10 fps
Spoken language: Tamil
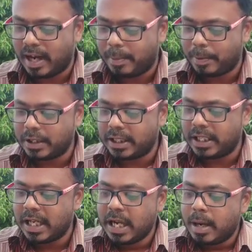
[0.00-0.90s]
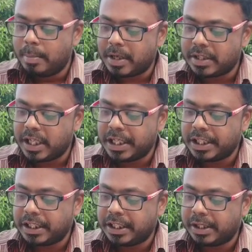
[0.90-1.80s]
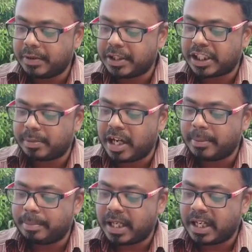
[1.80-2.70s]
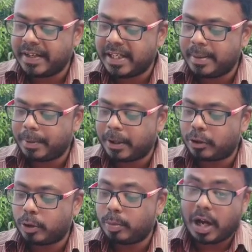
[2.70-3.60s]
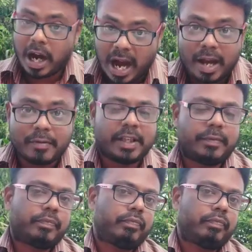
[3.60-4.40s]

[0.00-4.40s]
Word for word: அப்பொழுது பதினெட்டு வருஷமாய் பலவீனப்படுத்தும் ஆவி